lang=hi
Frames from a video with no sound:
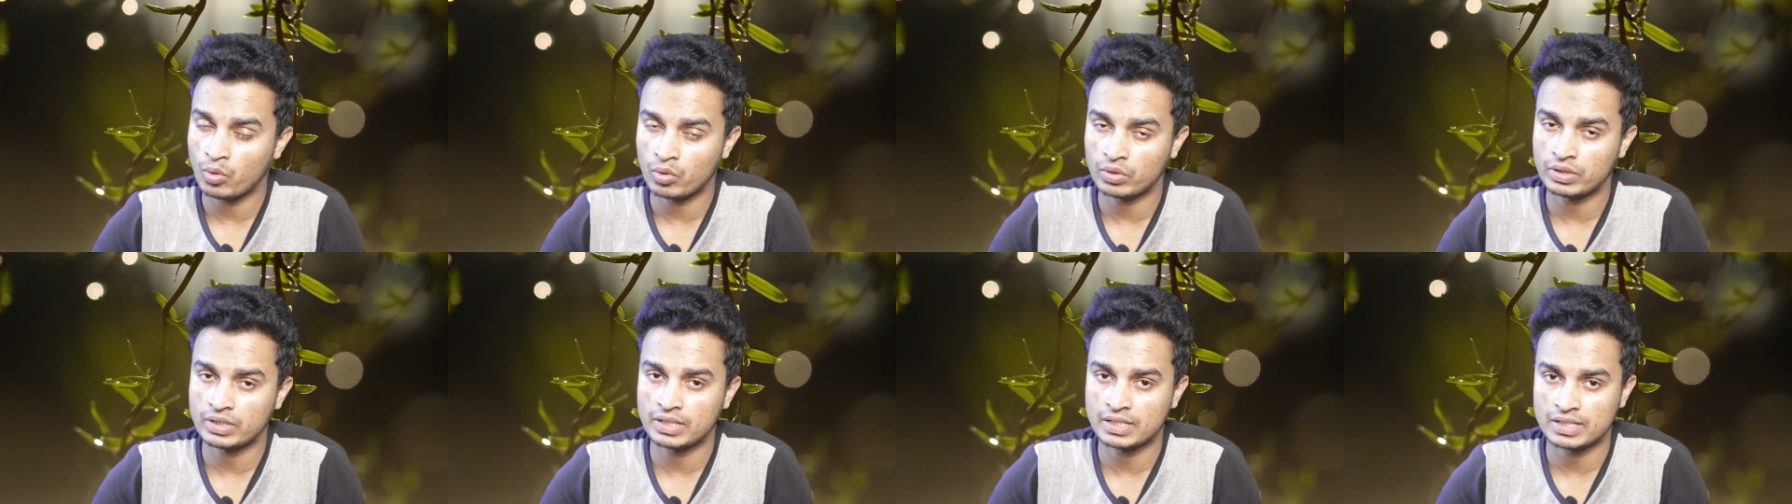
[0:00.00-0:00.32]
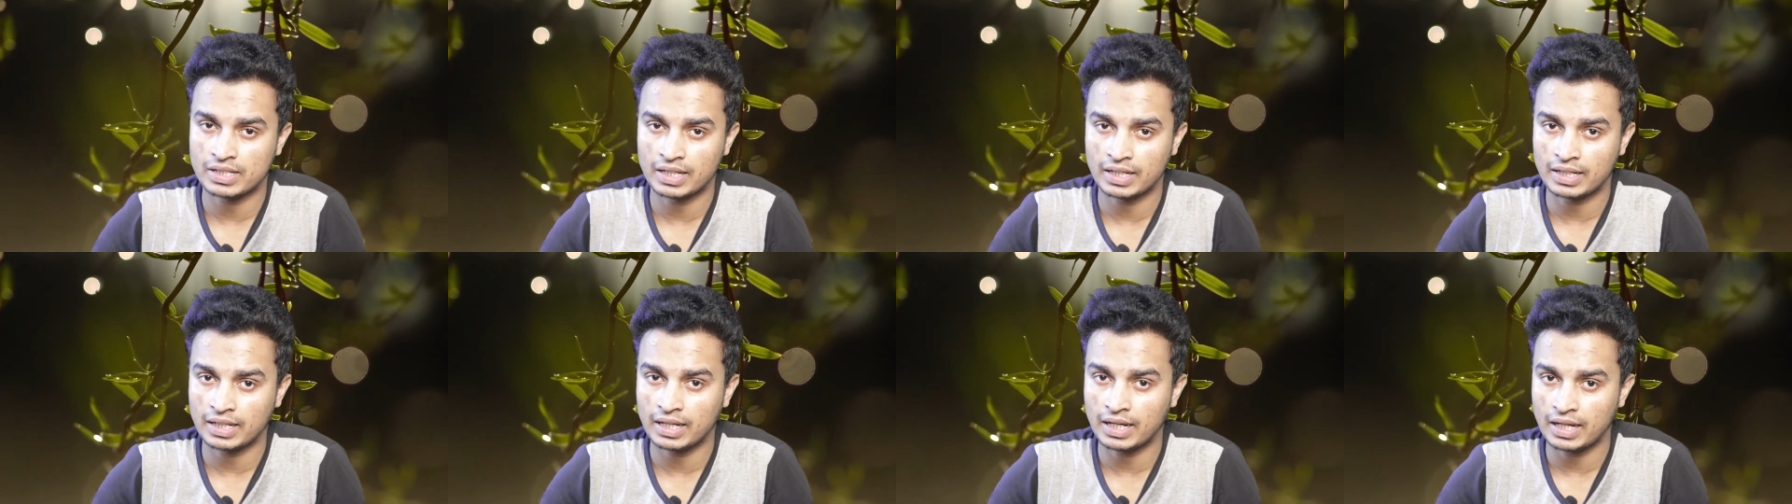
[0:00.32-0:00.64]
बहुत ही
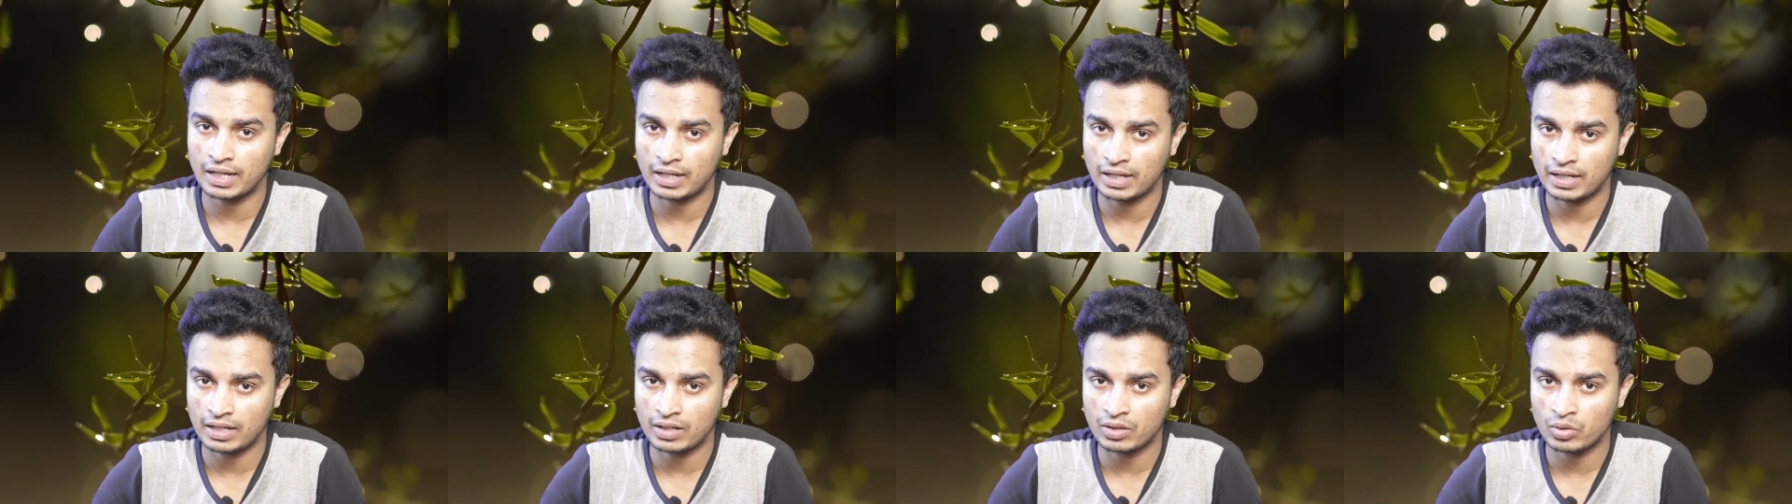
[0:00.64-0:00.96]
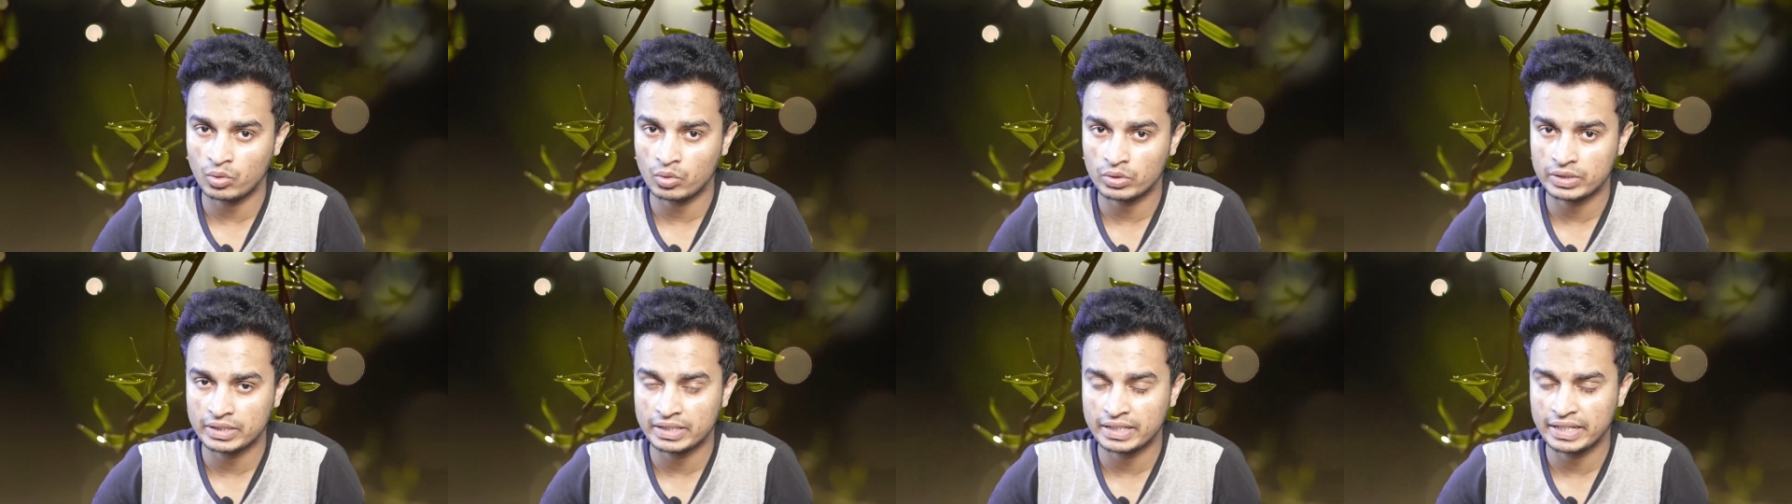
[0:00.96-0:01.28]
ज़्यादा अलग
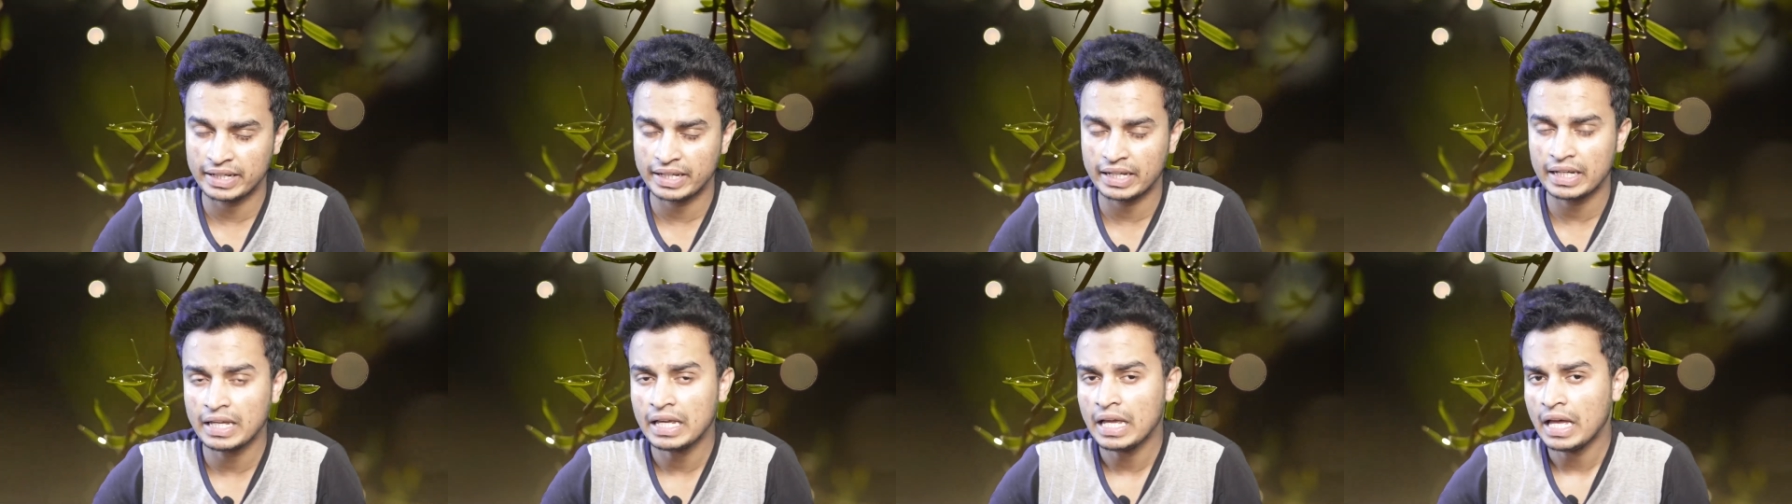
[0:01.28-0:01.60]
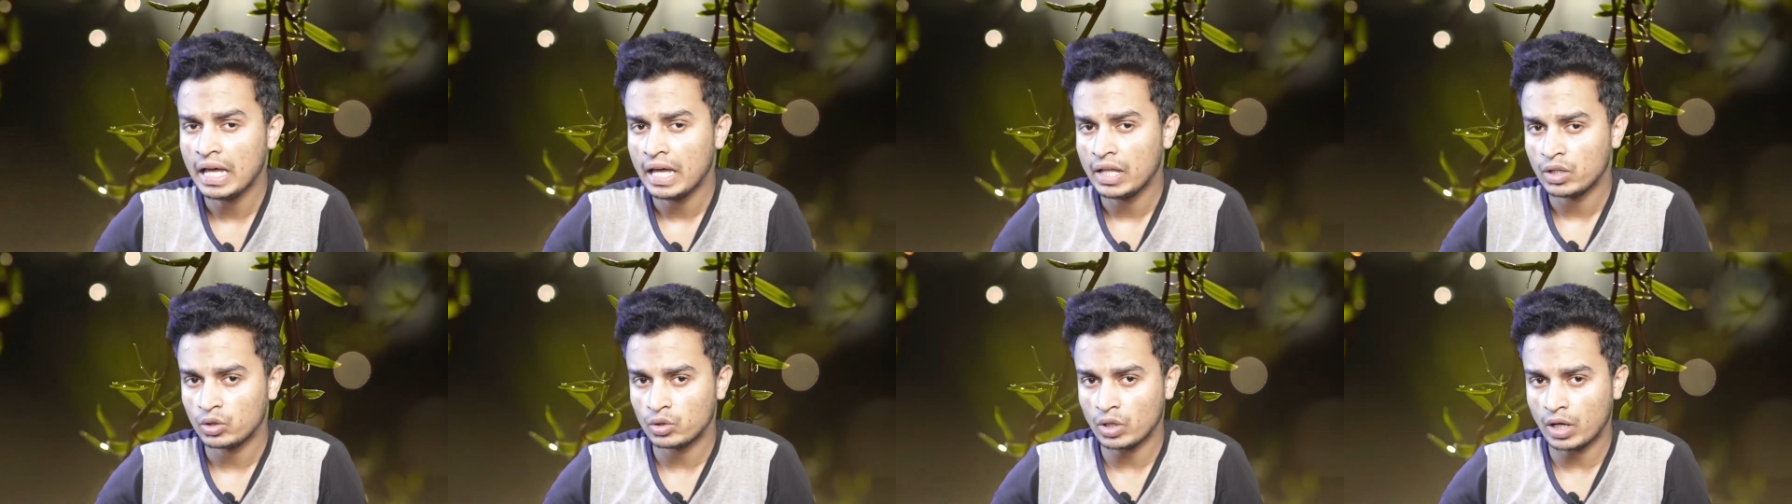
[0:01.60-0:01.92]
होती है
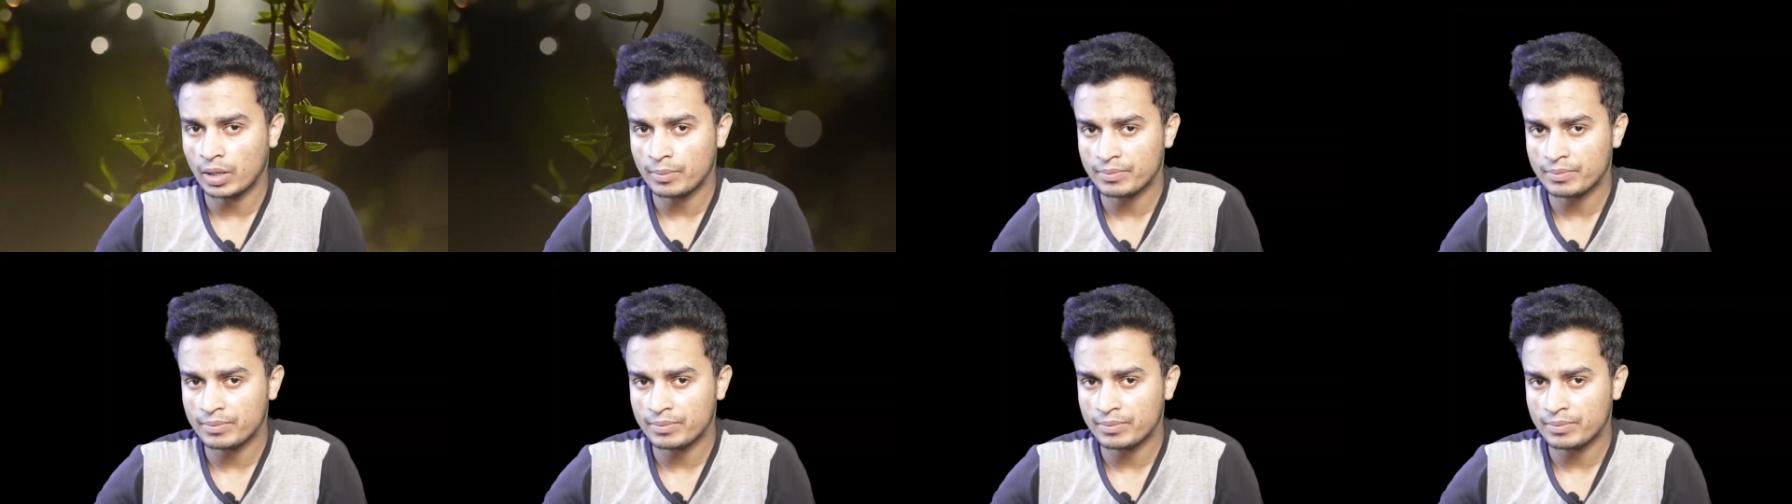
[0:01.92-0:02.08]
तो